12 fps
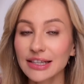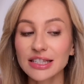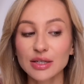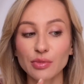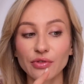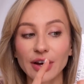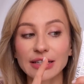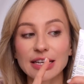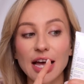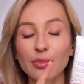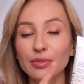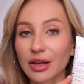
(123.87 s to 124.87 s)
и не забывать
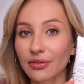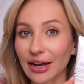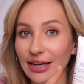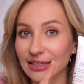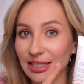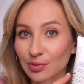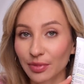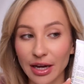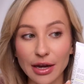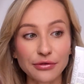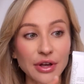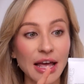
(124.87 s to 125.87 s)
обновлять
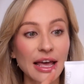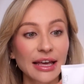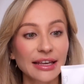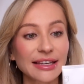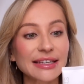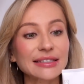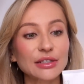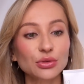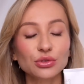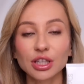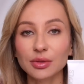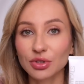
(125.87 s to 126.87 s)
SPF, если
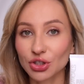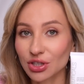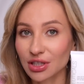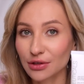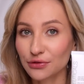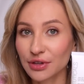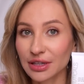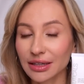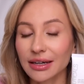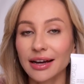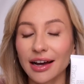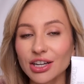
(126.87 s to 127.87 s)
тут химический
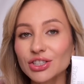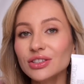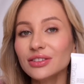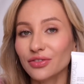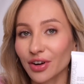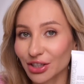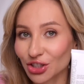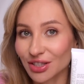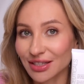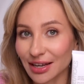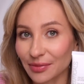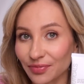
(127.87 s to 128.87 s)
фильтр, каждые 2
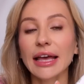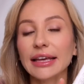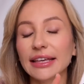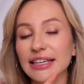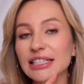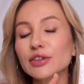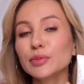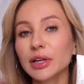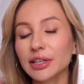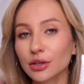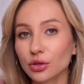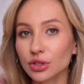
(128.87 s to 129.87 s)
часа. Если вы
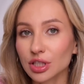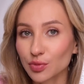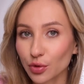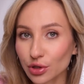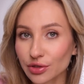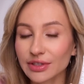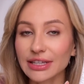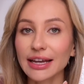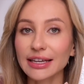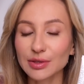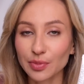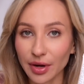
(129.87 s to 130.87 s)
планируете использовать
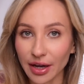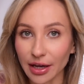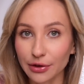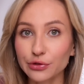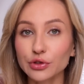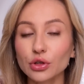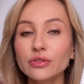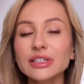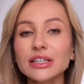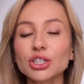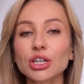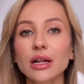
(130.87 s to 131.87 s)
SPF, то вы
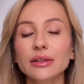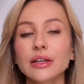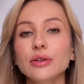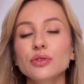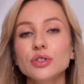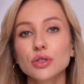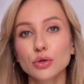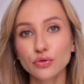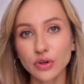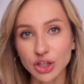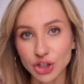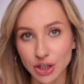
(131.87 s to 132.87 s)
сначала наносите
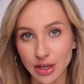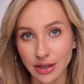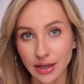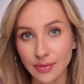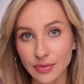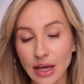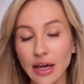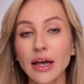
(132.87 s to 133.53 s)
увлажнение,